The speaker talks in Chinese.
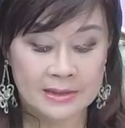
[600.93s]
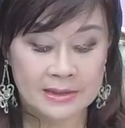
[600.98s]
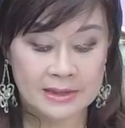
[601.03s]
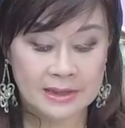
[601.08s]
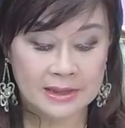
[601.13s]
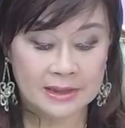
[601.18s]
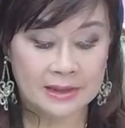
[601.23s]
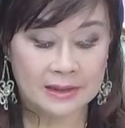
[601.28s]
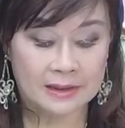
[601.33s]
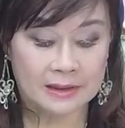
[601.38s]

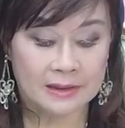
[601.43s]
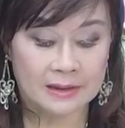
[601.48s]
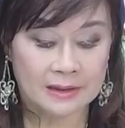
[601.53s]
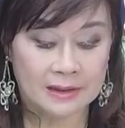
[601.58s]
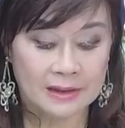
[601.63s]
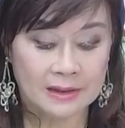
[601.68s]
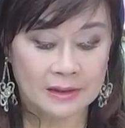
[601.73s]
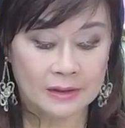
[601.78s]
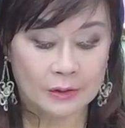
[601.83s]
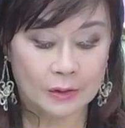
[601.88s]
这个哈
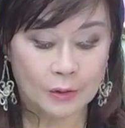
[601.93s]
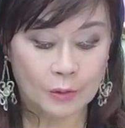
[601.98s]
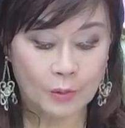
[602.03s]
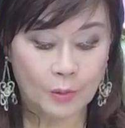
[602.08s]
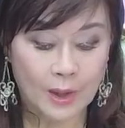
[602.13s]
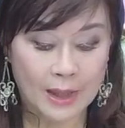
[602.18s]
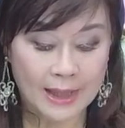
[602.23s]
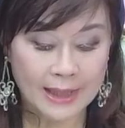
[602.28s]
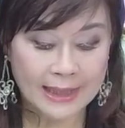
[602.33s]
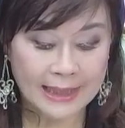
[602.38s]
红
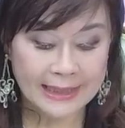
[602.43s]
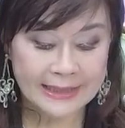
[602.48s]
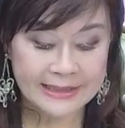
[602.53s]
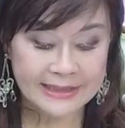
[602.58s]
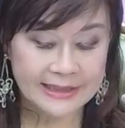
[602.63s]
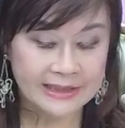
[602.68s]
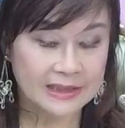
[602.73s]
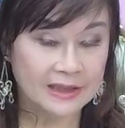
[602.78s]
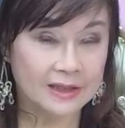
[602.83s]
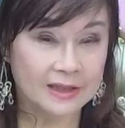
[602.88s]
花开
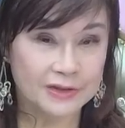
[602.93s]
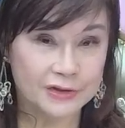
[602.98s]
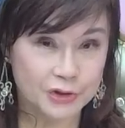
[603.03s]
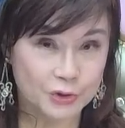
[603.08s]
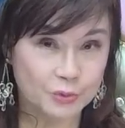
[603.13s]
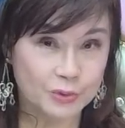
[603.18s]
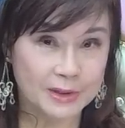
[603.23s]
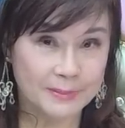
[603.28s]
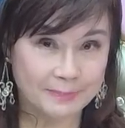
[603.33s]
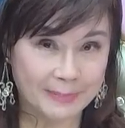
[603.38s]
尽呢，
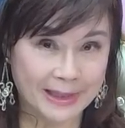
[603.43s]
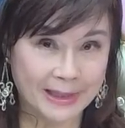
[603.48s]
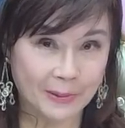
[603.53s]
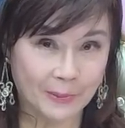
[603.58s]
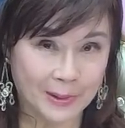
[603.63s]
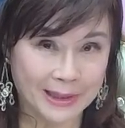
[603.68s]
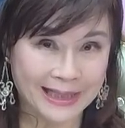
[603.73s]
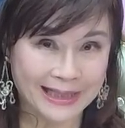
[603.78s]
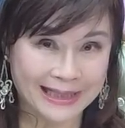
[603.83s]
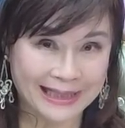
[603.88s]
就会白
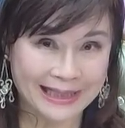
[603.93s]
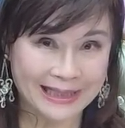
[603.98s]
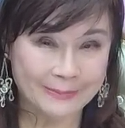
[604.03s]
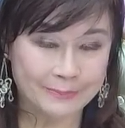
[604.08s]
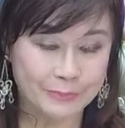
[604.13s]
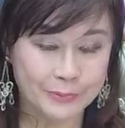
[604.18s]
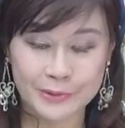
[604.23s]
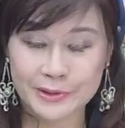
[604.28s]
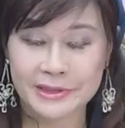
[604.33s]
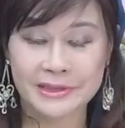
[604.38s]
花开；
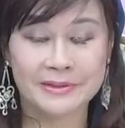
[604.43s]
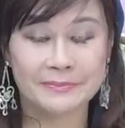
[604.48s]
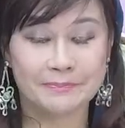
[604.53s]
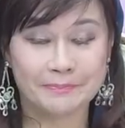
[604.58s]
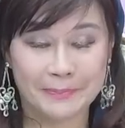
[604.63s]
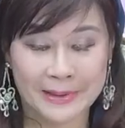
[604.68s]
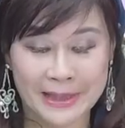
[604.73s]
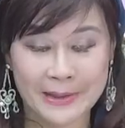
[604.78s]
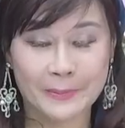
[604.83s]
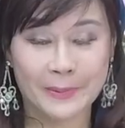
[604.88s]
不是
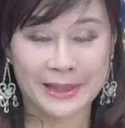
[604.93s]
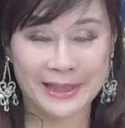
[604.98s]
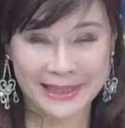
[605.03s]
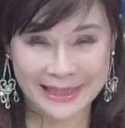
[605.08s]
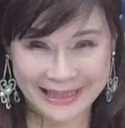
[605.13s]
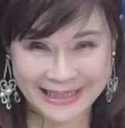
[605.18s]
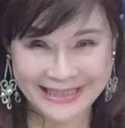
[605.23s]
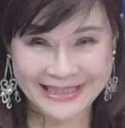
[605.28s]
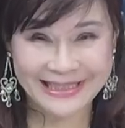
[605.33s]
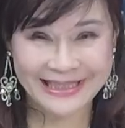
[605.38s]
白花
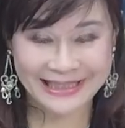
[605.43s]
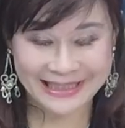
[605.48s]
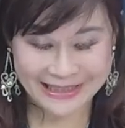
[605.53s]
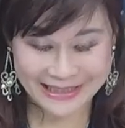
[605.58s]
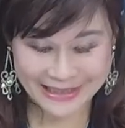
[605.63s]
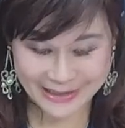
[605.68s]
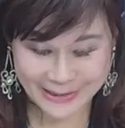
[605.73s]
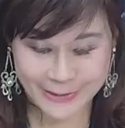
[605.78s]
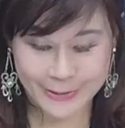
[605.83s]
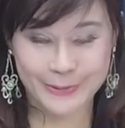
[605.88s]
开尽
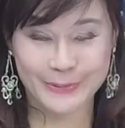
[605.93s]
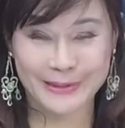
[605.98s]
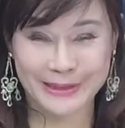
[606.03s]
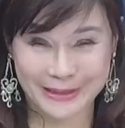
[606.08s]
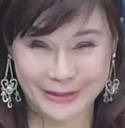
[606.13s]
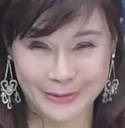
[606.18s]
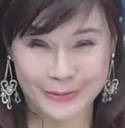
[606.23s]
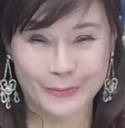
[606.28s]
就能